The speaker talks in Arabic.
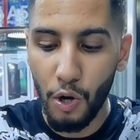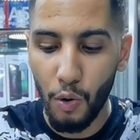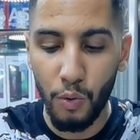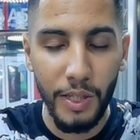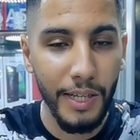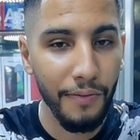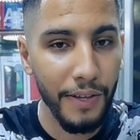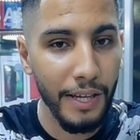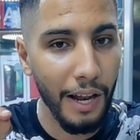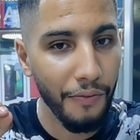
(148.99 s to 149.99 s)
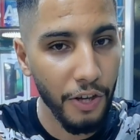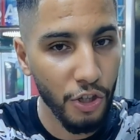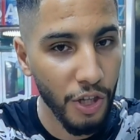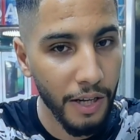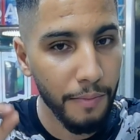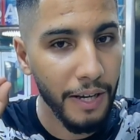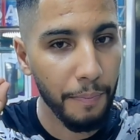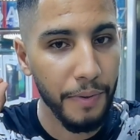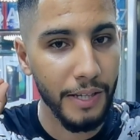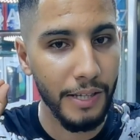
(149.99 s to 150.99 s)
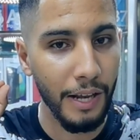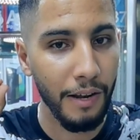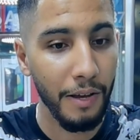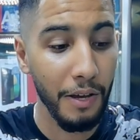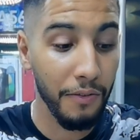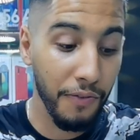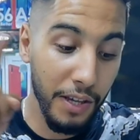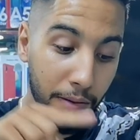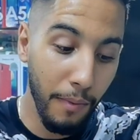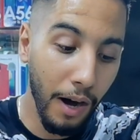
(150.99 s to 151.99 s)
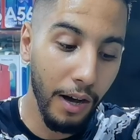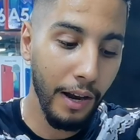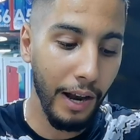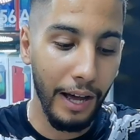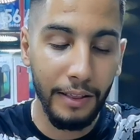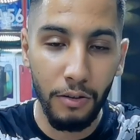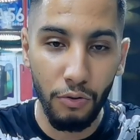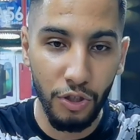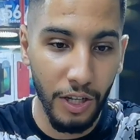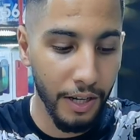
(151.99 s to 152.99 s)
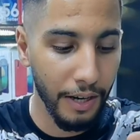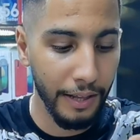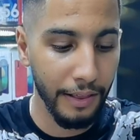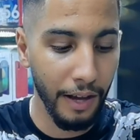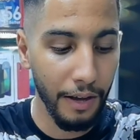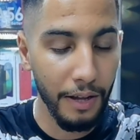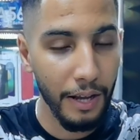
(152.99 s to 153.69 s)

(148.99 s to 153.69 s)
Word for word: والسيلفي ديالها فيه 20 ميجا بيكسل فيما ال 22 عندنا